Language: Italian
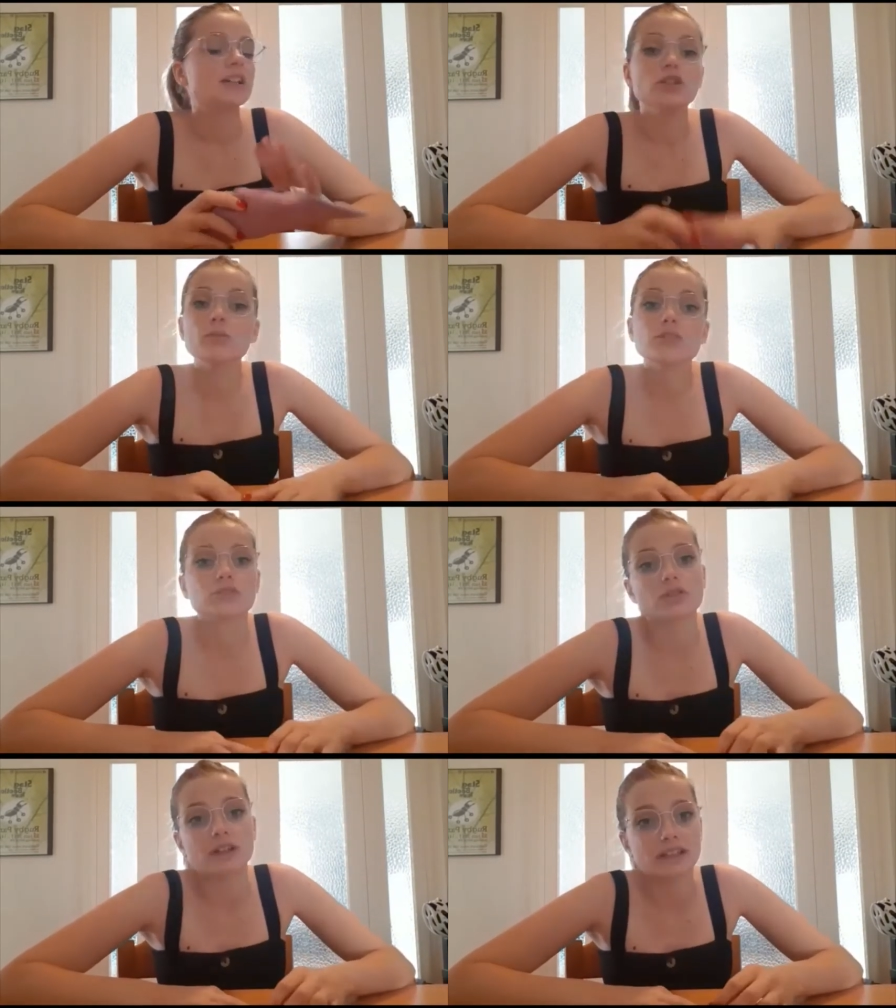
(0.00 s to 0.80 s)
Io mi
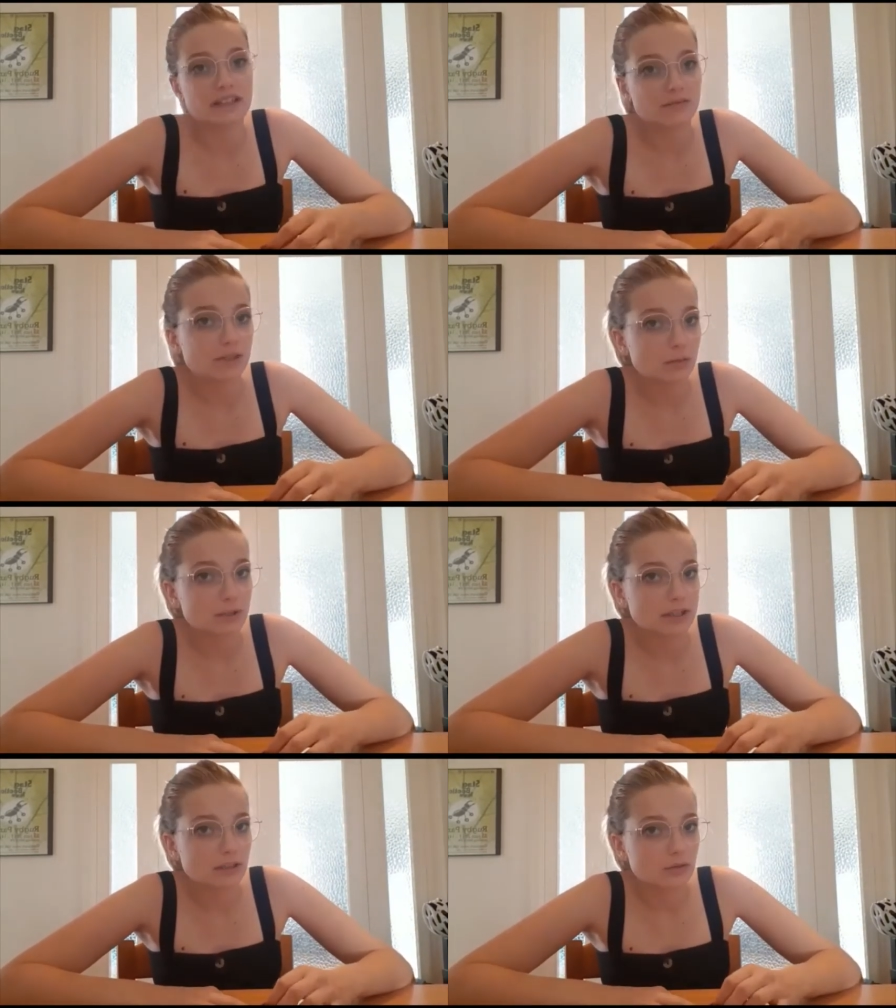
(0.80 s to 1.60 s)
sono trovata davvero
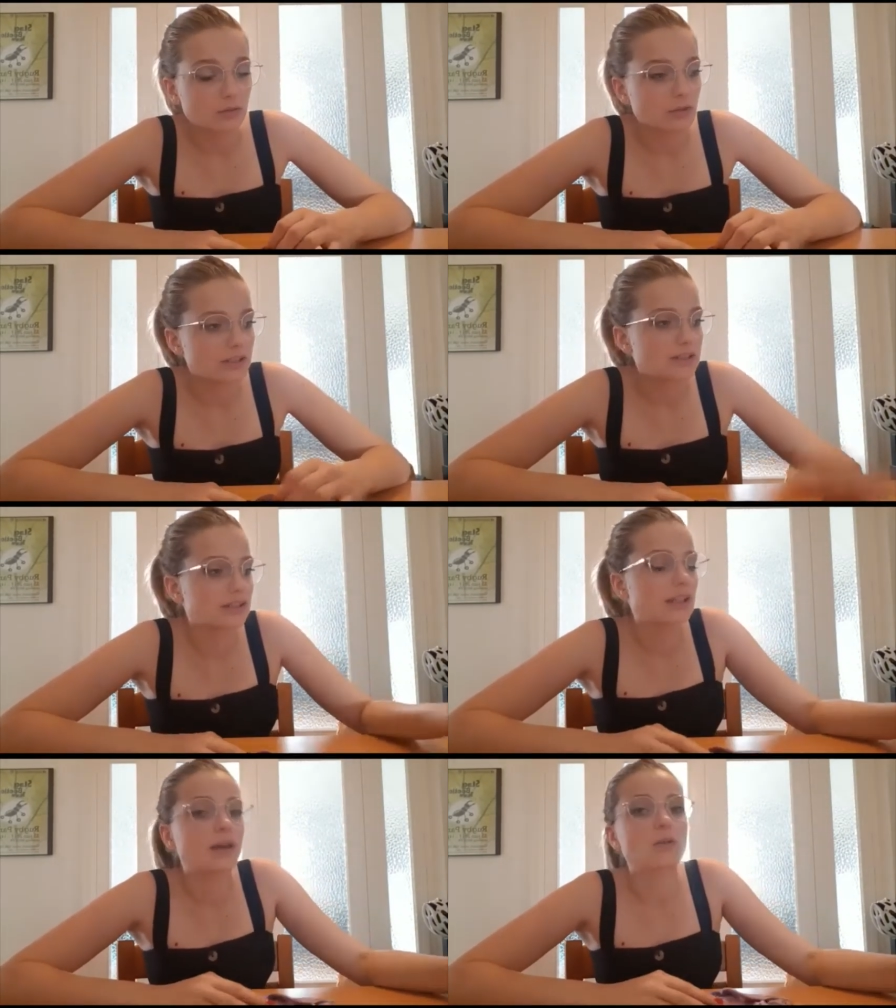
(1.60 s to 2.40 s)
bene con
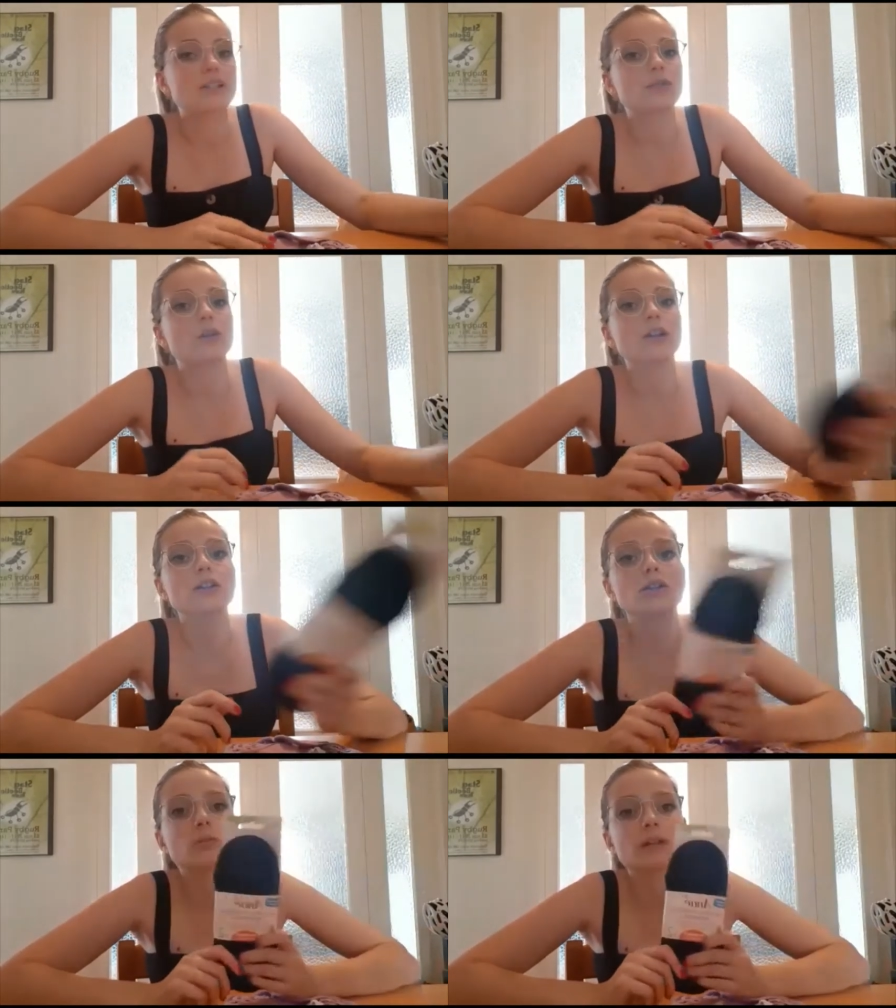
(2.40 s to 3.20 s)
questi e questi qua
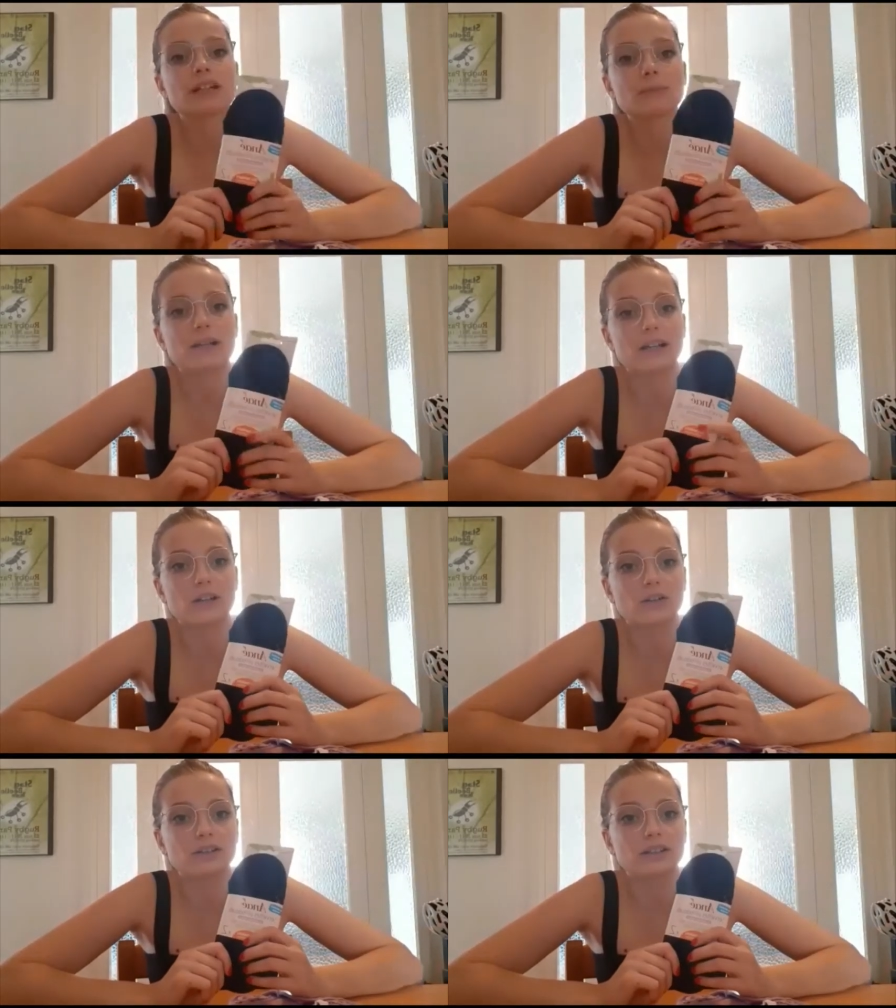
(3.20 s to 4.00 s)
li ho comprati per le
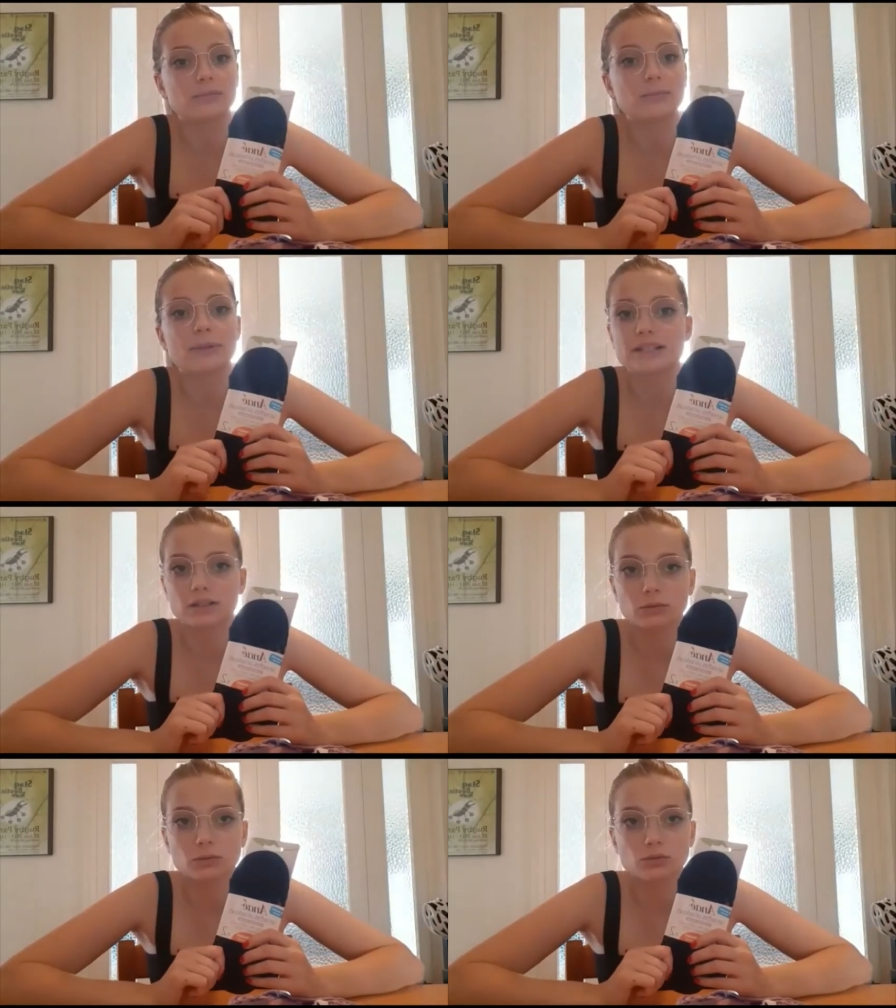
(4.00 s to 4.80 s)
notti,
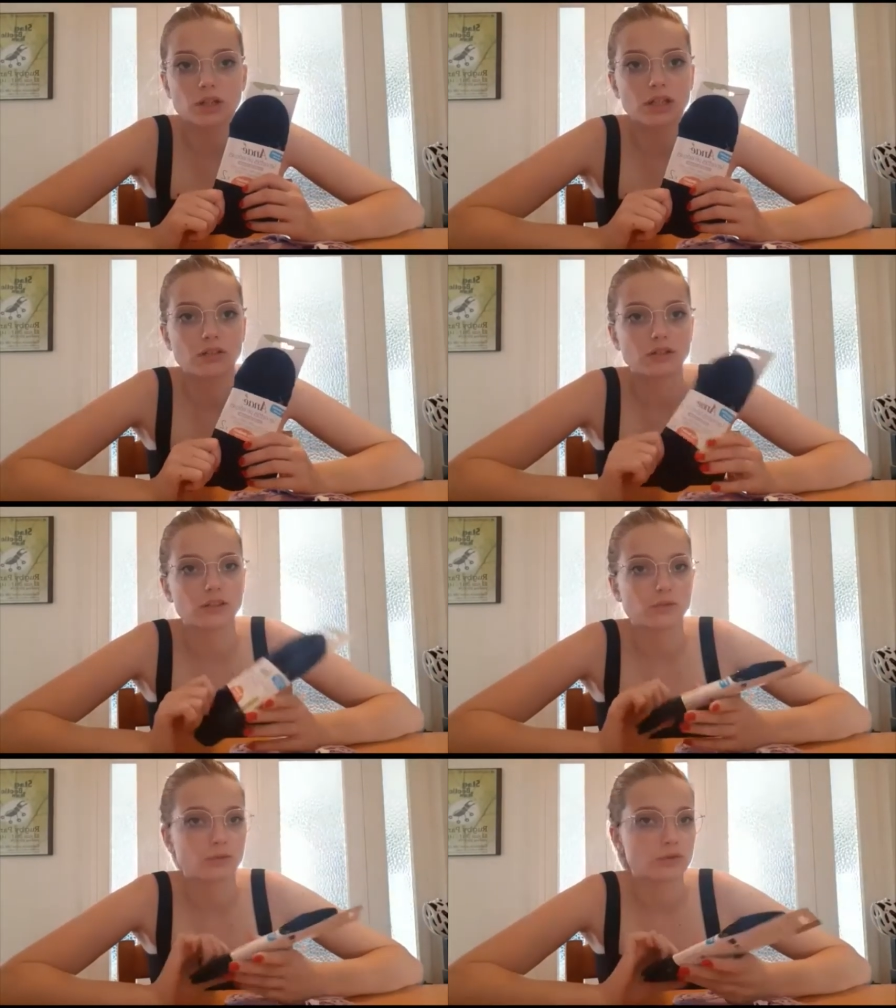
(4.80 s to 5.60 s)
pensando appunto alle notti
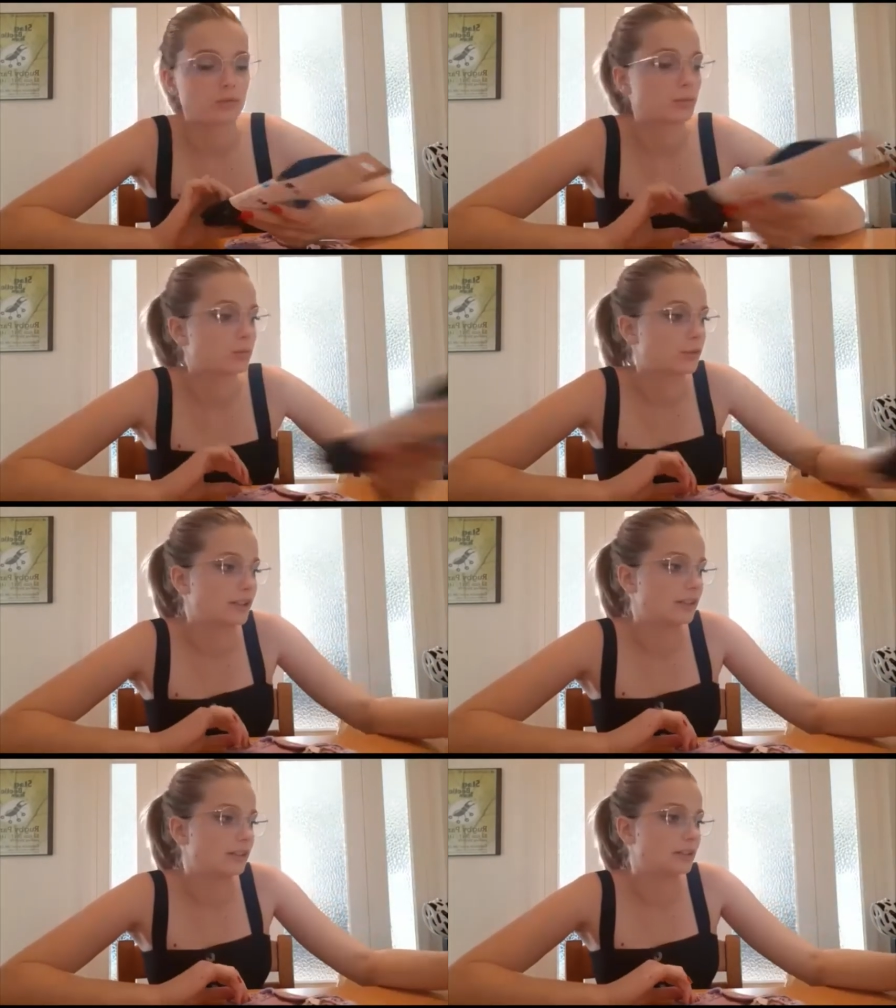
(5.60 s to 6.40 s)
col fusto più
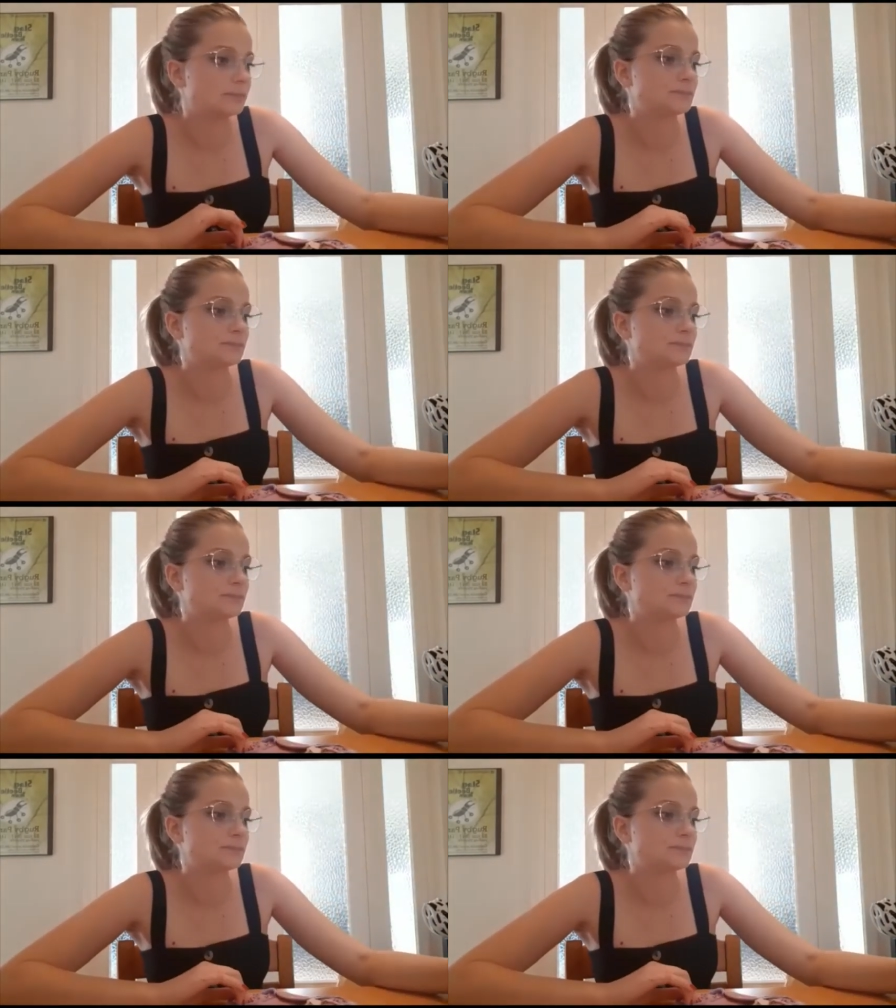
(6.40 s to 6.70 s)
abbondante.